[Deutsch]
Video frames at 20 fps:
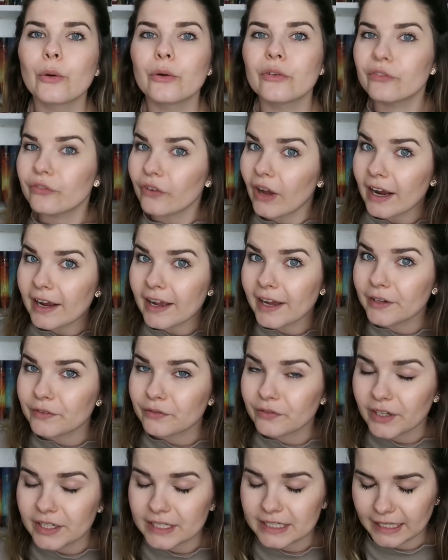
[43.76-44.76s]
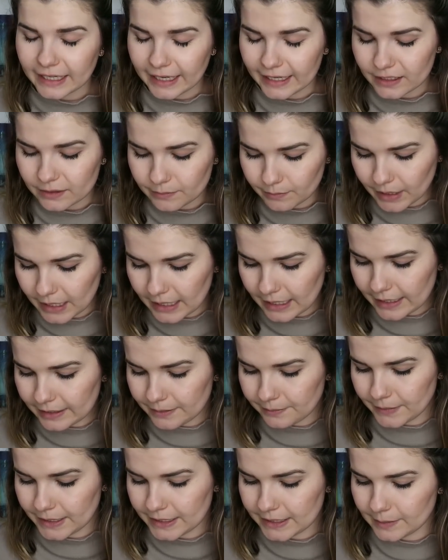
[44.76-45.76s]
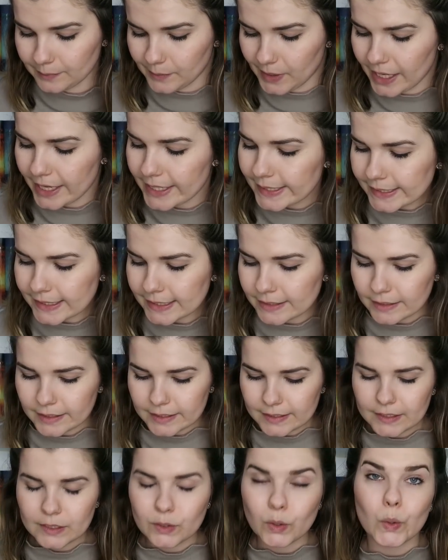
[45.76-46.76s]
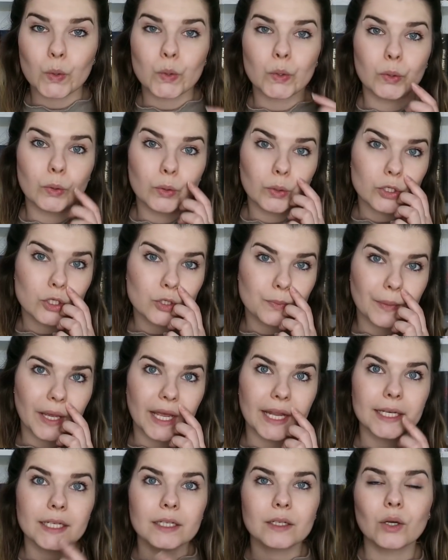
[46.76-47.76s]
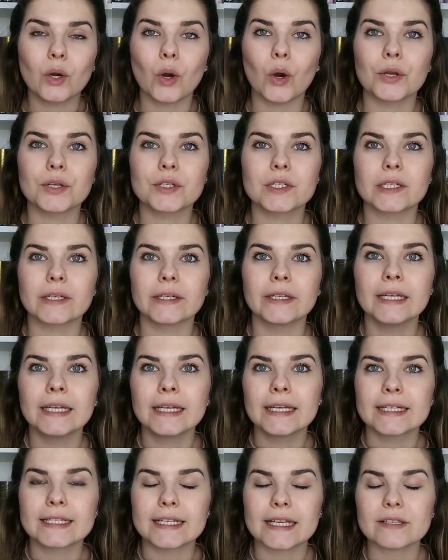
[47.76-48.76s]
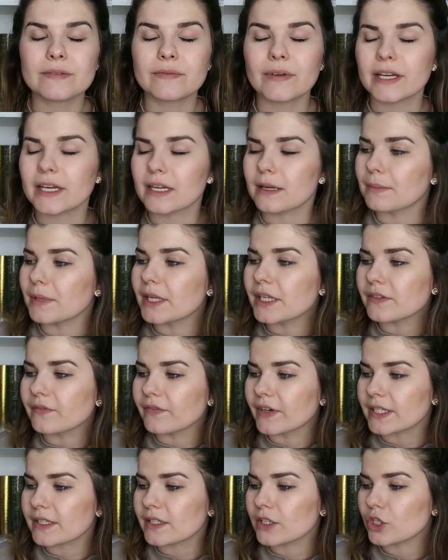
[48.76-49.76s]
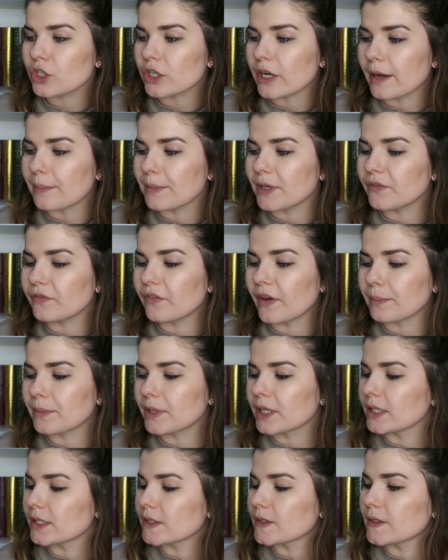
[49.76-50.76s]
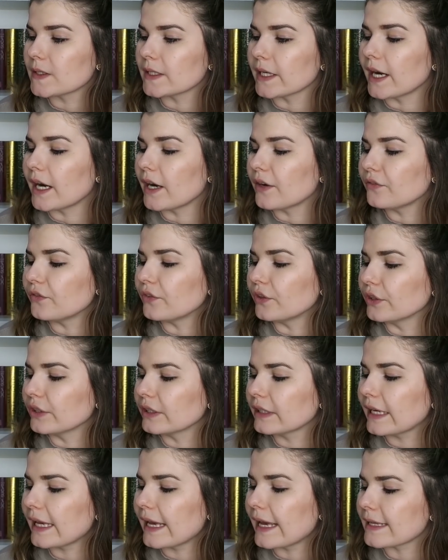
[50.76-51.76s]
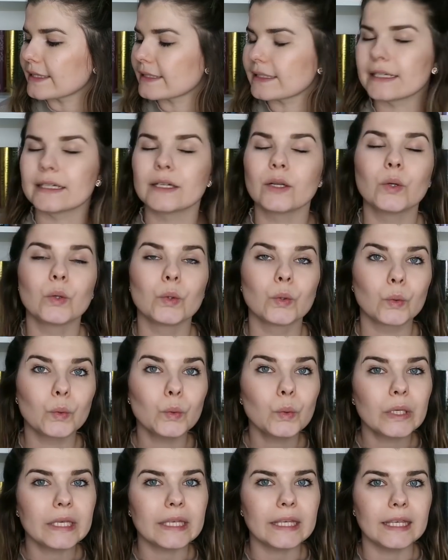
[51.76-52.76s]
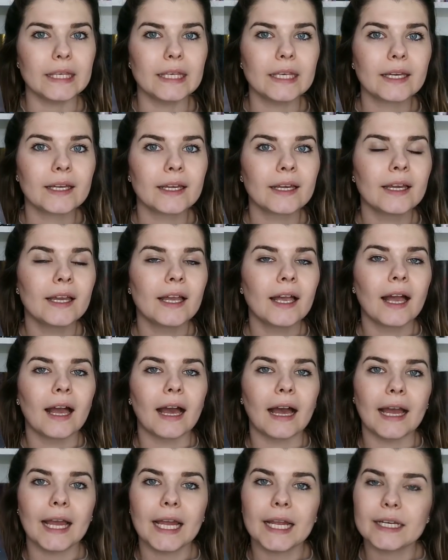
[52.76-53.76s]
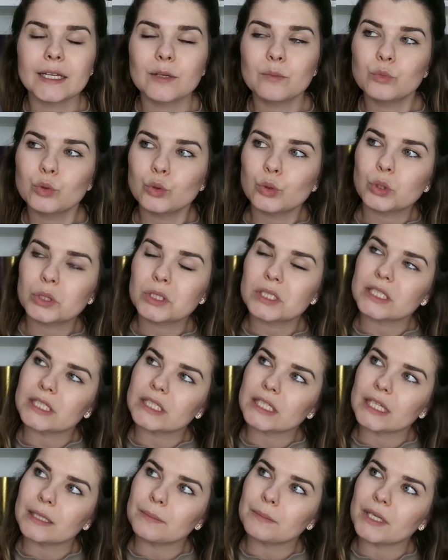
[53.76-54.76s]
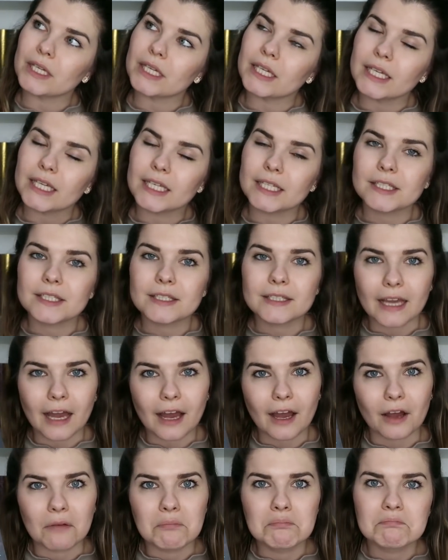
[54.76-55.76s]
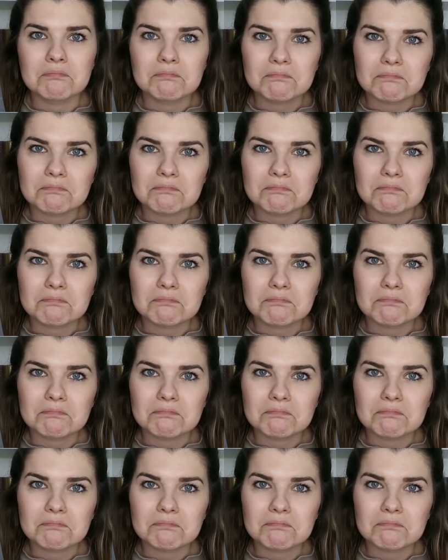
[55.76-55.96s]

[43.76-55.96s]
und fange einfach direkt mal an mit dem ersten, das ich chronologisch beenden konnte. Das war nämlich Was geschah mit Femke Star von Kerstin Rukik, einem Buch, dem ich ja